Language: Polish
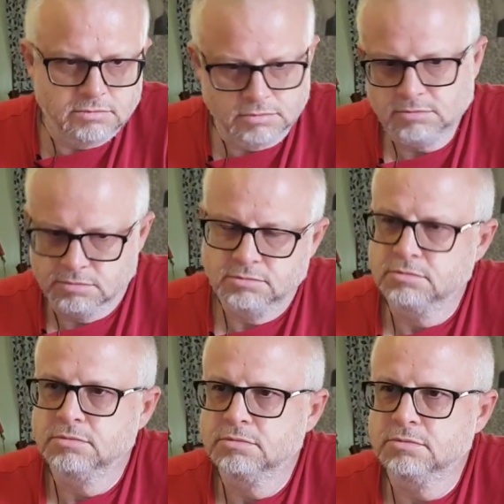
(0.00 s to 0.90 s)
w tym
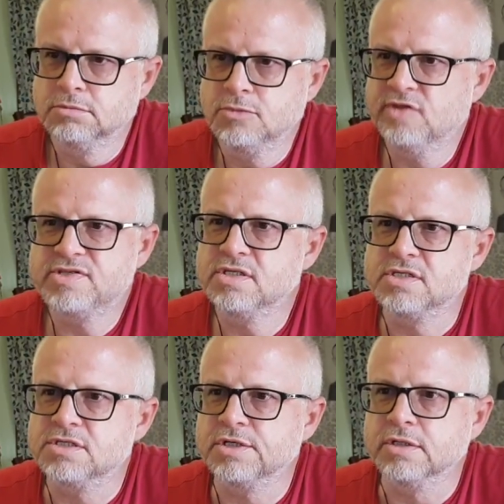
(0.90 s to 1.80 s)
zawodzie. Nie
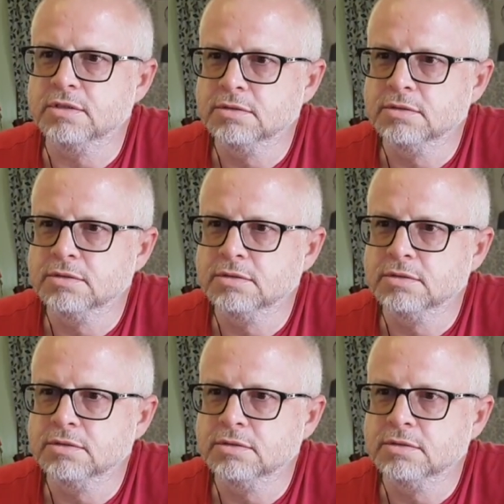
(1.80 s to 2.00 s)
wstydzę się tego.